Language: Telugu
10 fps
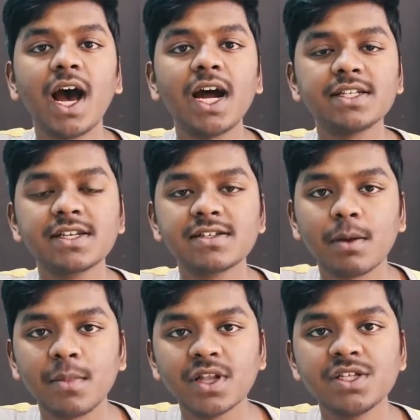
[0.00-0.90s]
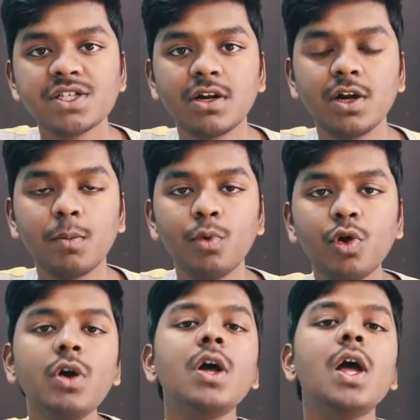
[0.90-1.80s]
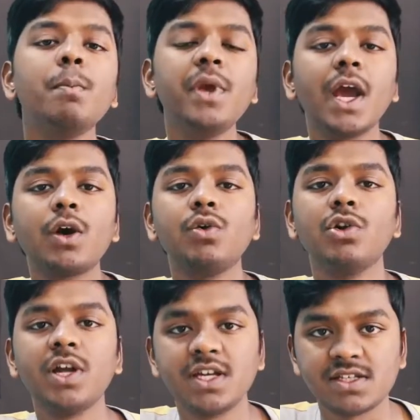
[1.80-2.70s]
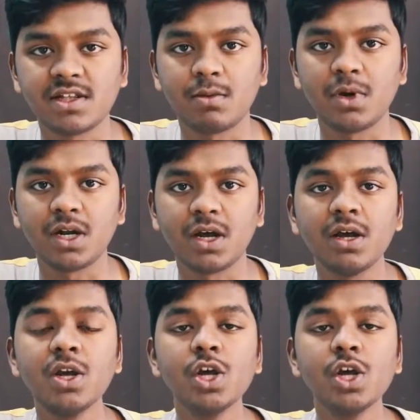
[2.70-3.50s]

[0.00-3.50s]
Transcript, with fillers: యాడ్స్కి సంబంధించిన డబ్బులు మీ అకౌంట్లో వేస్తుంది అనమాట